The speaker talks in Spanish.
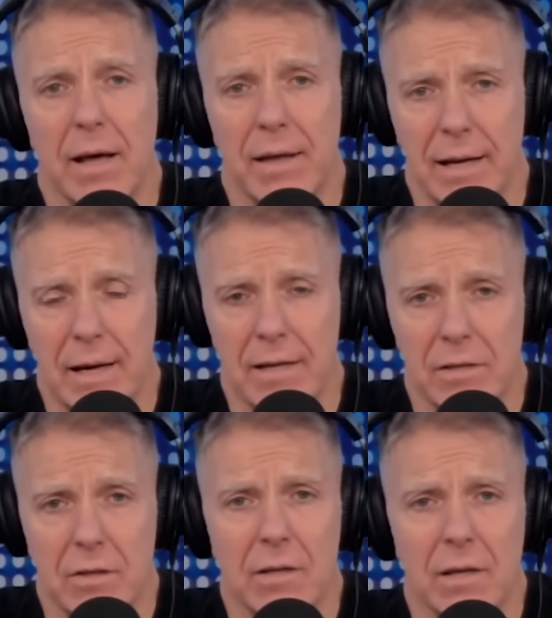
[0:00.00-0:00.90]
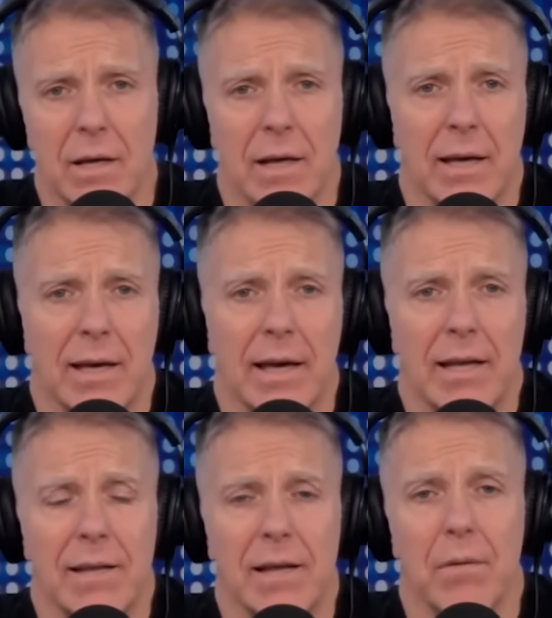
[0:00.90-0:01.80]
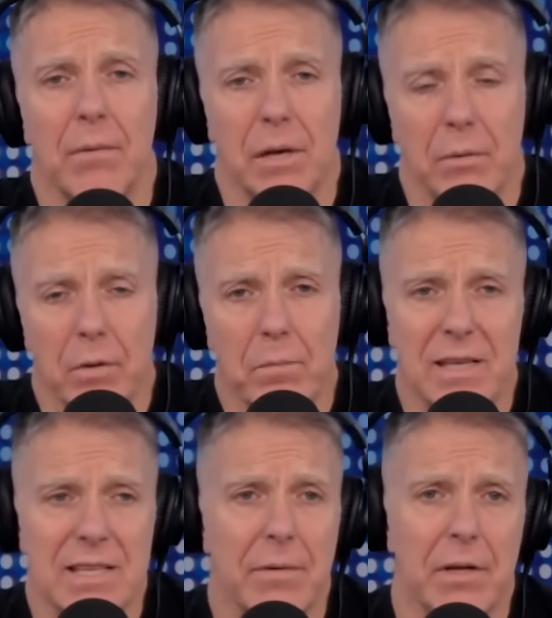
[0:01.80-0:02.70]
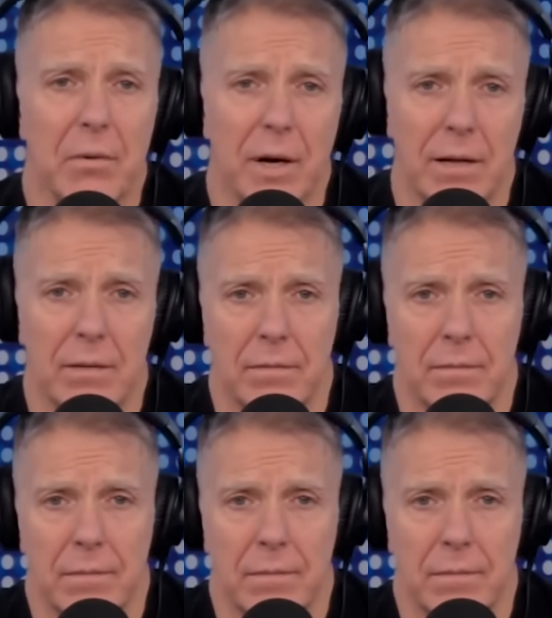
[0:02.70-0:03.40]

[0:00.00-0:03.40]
una declaración que Cristina y vos pensaban igual,